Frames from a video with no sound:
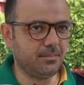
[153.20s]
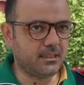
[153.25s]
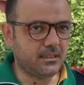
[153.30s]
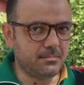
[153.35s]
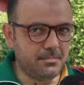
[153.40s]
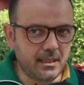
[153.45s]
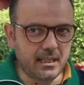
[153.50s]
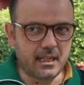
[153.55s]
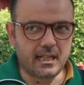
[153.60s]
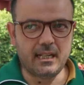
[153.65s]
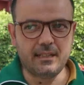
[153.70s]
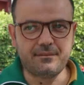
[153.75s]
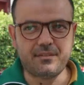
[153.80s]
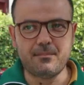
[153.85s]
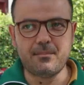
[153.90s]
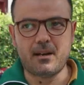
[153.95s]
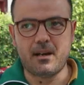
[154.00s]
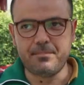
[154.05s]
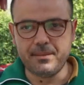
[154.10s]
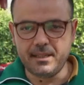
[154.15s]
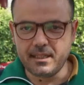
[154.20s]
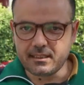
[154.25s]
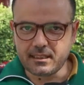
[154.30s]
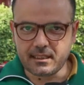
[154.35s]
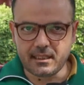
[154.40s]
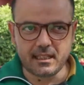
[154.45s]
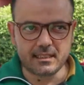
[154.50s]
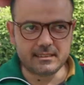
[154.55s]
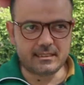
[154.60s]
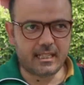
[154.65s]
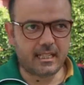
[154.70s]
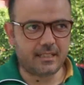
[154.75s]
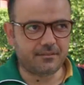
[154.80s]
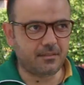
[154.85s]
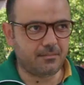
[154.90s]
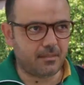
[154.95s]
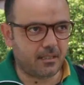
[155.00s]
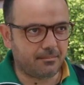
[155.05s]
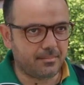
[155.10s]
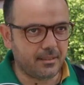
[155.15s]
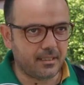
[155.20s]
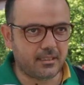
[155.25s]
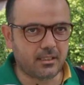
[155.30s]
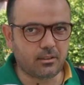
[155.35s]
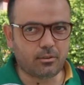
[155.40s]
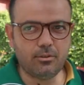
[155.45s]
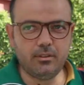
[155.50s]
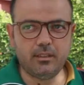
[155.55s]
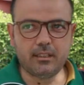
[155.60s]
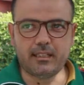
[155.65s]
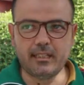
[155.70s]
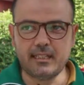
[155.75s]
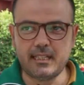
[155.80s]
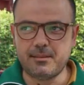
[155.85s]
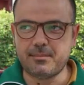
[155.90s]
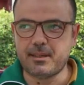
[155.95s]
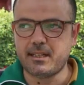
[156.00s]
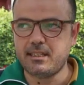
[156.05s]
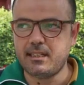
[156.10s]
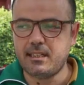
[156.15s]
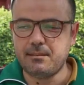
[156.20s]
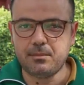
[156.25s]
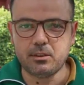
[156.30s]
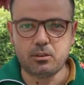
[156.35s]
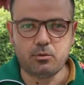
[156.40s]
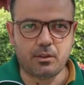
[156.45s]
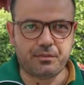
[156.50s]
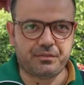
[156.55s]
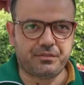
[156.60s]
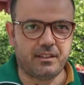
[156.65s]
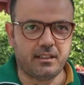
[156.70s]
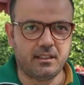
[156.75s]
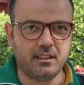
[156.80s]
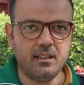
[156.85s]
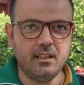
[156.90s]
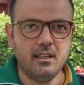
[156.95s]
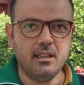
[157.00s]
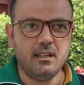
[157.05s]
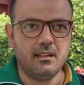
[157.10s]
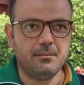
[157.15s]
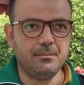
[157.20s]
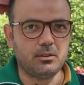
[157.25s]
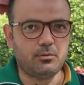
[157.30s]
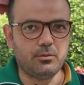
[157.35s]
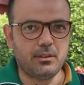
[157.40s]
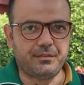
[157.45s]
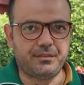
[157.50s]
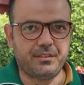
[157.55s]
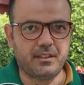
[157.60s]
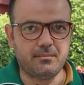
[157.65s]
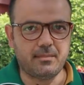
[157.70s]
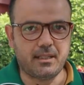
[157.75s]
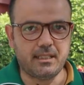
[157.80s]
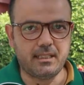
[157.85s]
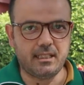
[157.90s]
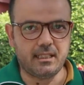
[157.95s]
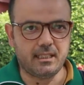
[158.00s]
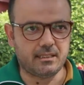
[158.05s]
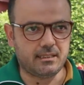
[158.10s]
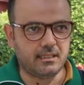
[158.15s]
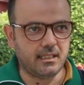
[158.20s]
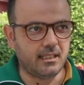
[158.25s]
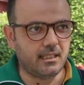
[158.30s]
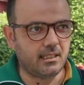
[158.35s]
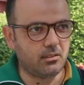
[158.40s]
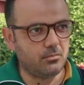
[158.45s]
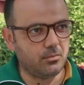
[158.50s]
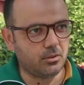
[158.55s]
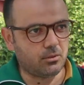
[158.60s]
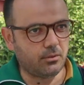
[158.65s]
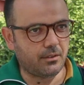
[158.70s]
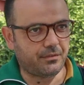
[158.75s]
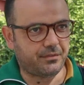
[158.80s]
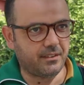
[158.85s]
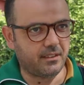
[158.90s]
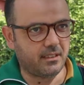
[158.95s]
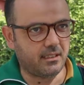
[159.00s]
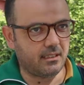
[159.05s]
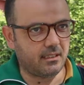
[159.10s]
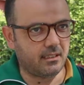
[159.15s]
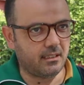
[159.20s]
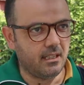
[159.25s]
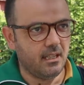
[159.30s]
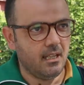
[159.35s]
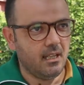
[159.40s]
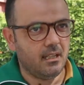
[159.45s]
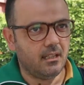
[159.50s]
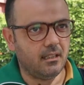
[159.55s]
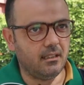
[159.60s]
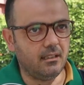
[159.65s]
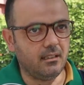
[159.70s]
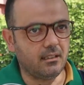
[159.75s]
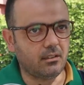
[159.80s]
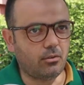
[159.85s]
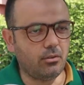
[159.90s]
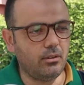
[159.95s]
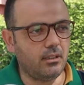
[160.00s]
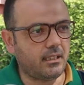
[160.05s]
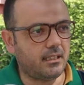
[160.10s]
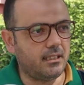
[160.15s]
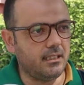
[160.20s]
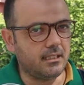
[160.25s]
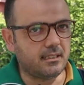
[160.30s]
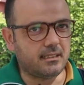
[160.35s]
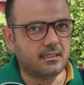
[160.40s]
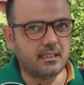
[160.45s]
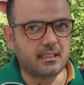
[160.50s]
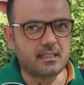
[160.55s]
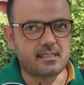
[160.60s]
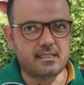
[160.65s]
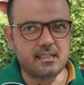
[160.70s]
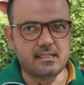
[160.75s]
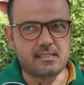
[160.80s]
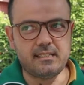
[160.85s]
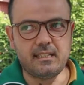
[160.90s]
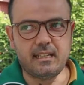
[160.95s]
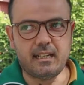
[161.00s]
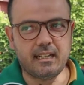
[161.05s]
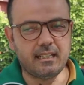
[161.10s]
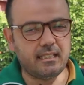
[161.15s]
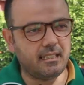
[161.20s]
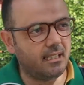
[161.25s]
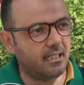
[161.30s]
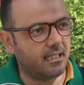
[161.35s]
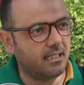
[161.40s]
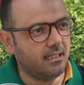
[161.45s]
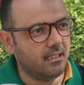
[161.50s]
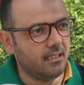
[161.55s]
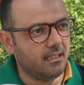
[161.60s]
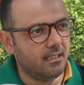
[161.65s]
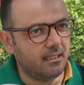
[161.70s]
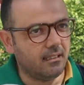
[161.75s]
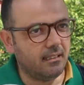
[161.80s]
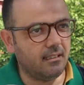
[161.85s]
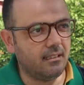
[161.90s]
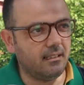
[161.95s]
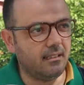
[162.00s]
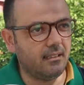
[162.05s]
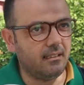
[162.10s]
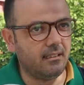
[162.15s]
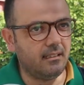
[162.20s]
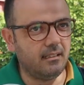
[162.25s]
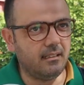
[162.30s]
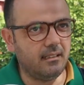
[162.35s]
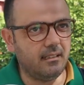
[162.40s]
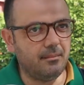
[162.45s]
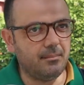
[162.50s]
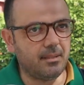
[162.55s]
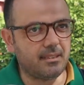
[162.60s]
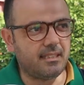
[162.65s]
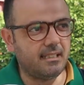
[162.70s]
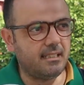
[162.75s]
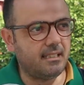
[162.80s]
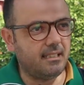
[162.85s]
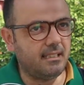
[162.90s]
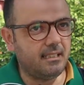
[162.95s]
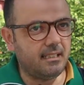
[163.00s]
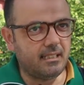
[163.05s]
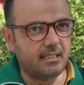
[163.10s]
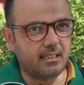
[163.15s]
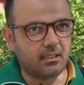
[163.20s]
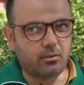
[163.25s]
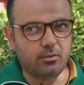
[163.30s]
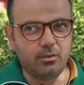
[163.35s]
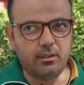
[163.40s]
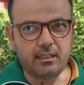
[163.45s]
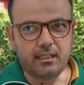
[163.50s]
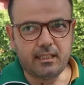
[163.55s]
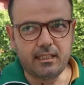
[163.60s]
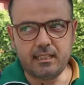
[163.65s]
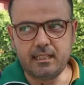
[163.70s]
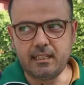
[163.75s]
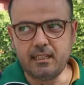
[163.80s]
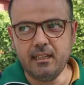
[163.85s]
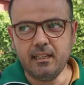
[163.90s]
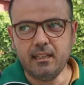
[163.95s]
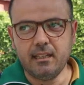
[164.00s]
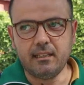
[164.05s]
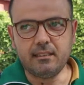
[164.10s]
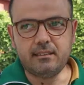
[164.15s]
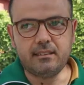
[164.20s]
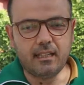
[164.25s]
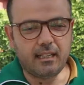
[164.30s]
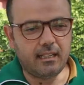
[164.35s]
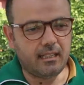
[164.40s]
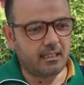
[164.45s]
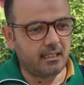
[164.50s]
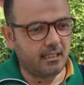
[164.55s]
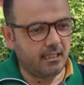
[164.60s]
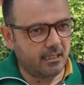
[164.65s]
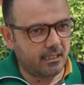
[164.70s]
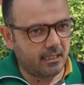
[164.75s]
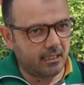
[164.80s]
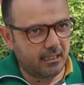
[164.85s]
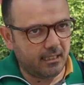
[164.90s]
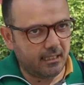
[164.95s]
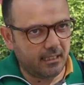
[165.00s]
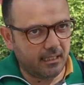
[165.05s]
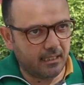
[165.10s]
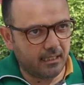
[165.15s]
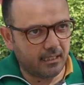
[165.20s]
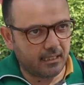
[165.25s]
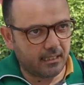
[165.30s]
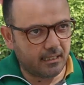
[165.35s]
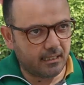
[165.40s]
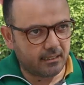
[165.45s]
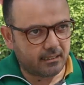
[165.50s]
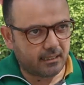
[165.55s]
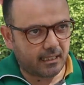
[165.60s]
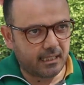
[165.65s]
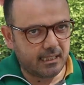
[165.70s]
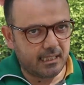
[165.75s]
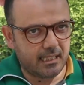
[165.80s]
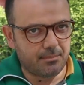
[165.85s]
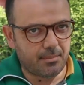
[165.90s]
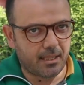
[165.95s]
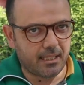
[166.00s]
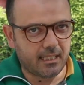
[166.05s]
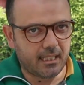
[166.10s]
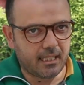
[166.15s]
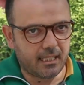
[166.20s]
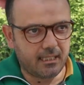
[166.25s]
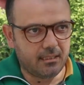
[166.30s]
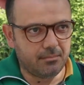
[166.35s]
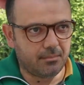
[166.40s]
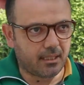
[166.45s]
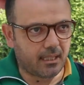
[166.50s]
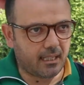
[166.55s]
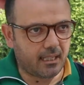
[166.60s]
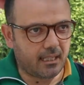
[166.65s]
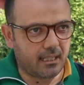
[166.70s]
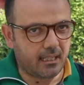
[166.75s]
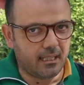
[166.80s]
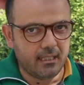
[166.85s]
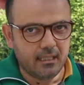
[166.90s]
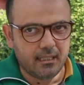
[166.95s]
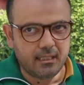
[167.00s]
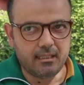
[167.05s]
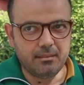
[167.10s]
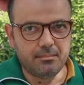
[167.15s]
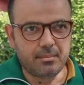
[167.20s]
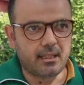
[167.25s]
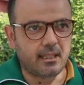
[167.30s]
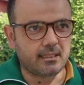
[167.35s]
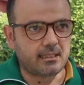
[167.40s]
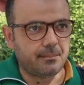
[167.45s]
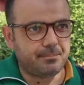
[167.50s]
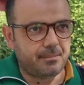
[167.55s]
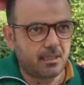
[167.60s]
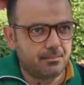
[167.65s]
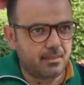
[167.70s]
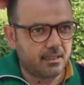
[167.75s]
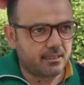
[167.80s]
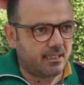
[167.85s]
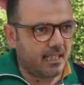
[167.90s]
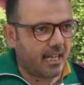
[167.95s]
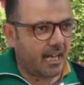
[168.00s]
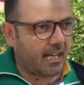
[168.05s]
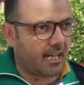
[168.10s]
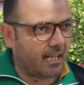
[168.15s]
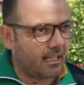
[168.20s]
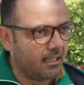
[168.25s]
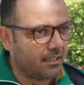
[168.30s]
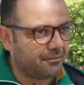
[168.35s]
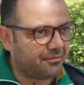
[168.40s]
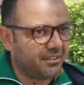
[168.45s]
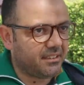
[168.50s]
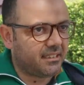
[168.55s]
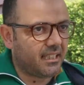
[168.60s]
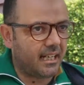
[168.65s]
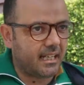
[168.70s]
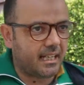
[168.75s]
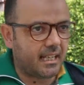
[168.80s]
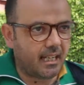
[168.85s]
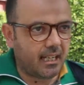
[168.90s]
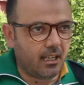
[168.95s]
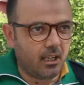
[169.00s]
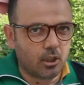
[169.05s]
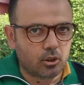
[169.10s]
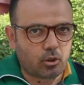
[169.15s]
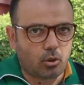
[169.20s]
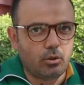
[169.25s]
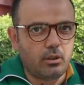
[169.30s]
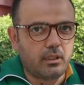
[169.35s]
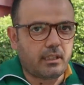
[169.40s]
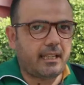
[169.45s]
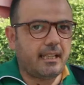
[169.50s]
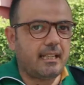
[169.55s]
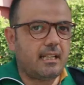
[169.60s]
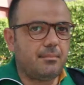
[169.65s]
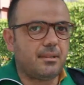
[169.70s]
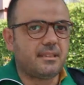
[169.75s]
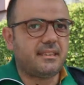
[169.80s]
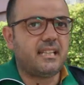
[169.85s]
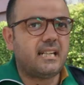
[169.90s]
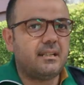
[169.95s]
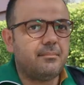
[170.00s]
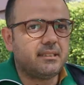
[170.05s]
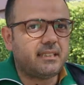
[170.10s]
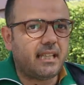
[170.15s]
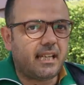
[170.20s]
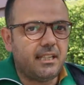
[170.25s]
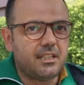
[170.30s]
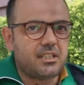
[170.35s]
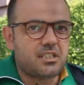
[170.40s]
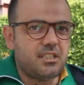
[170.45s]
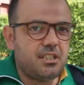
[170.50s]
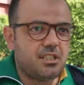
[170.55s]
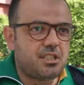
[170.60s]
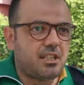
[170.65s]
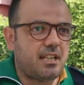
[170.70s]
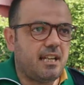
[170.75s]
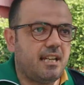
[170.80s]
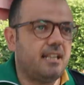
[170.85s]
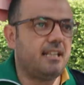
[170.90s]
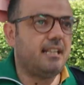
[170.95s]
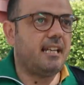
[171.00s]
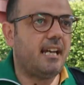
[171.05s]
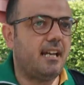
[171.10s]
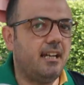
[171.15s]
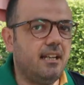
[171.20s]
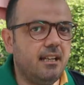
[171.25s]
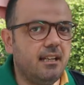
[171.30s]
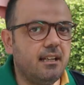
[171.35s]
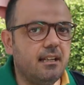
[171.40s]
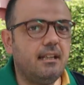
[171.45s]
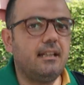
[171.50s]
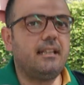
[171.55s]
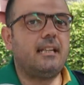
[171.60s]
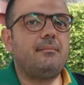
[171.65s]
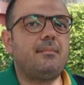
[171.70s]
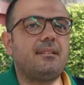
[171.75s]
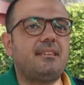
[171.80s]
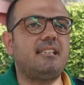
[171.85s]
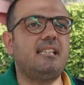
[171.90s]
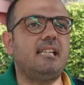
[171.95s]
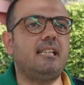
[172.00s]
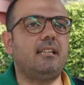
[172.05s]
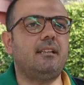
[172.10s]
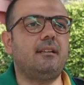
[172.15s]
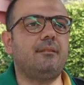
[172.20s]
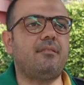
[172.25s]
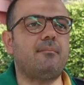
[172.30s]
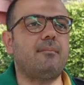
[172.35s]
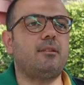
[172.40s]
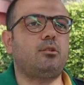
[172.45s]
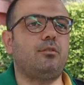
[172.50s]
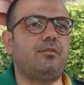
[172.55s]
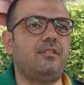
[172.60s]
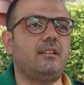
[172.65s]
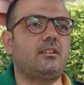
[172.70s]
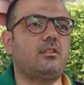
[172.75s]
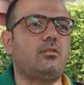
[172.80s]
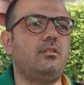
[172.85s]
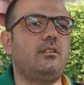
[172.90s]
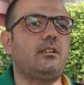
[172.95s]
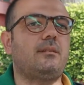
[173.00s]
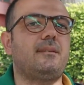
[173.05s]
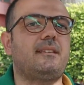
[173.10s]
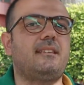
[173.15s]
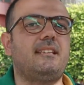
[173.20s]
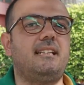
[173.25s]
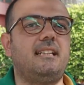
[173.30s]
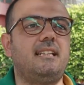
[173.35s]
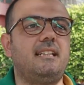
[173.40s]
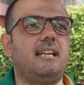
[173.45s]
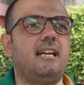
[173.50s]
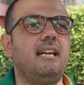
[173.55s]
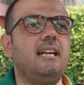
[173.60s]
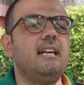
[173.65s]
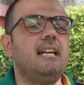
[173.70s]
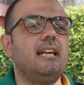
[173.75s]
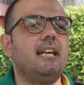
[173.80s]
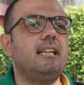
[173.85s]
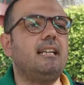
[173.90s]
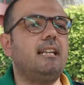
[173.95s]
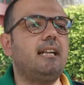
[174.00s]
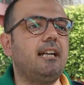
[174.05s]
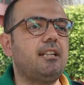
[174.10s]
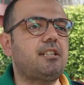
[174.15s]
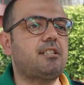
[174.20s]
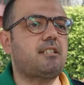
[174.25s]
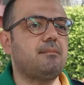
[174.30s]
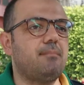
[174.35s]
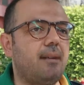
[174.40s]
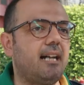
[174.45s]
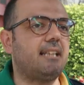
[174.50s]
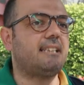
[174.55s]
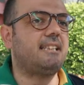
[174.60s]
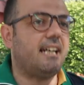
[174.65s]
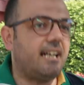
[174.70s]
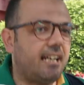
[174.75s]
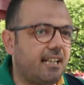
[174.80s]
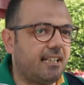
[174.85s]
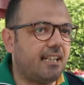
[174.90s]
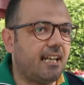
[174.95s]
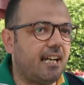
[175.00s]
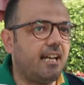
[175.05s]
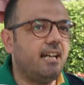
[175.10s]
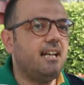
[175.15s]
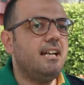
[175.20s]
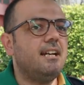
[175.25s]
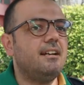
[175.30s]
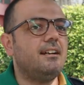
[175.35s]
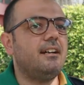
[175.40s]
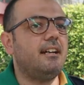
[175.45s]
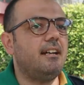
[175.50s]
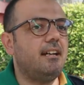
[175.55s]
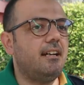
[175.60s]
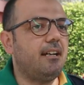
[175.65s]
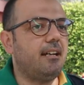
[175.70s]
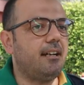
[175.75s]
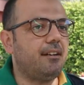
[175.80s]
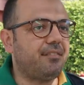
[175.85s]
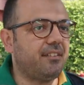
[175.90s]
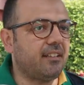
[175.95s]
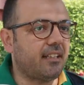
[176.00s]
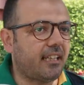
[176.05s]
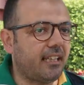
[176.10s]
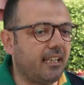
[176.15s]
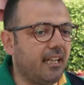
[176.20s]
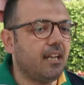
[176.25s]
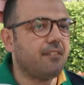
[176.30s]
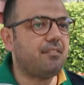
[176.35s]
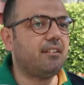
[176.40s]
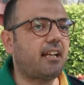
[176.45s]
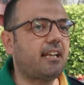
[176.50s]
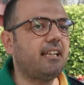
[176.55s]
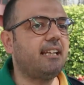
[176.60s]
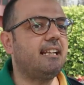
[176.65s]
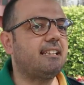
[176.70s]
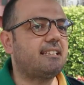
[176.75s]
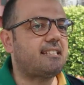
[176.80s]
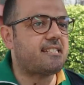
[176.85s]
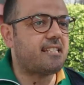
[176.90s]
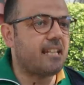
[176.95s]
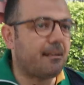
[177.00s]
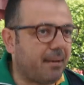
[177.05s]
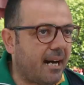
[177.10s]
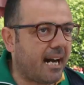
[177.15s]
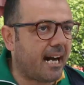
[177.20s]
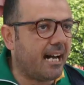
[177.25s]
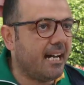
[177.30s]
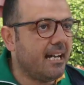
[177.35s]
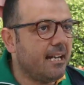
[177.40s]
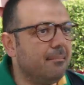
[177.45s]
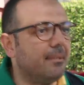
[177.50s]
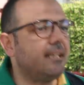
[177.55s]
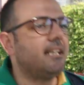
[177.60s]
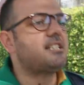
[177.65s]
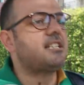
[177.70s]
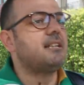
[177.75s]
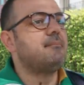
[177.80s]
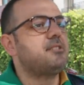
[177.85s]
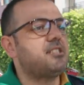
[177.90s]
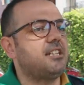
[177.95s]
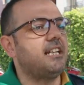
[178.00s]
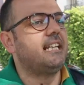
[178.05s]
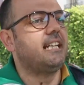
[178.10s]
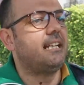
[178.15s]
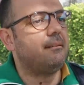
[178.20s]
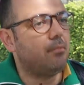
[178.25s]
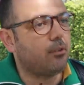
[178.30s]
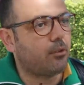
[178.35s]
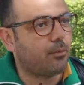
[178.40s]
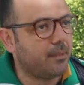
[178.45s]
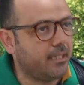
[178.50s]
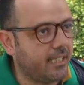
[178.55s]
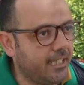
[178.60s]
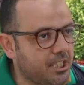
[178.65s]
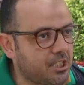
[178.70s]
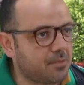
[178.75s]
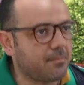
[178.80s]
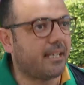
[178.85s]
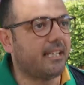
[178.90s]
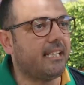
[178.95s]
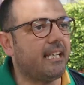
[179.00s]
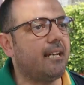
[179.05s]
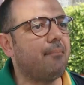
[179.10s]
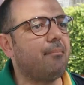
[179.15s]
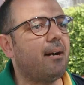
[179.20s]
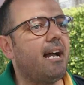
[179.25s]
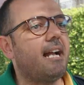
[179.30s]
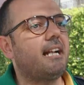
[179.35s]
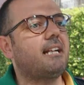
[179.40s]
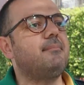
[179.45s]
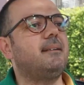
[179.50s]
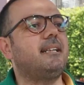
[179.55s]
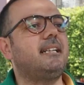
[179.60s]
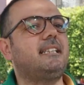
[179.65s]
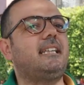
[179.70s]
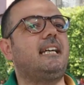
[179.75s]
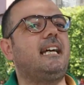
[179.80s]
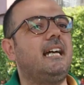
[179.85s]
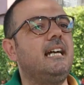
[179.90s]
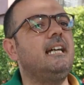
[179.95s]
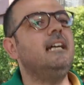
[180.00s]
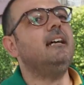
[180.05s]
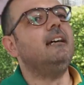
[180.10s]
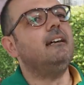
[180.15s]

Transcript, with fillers: بالطبيعه فما عباد قادره فما عباد يقول لك انا معناها متوفر متوفر معناها الدار ومتوفر آه، آه، يقول لك هي الدار ساس الحياه آه، مثلا انا نقول لك انا الدار هي اللي آه، تخلي معناها المراه المراه تبدا مرتاحه في دارها تقول لك انا مثلا ما تعيشنيش كاريه انا مثلا فما طفله تقول لك مثلا انا عشت مع دارنا آه، في في الخيرات السبعه ما نجمش انا ممكن نعيش معناها معاك معناتها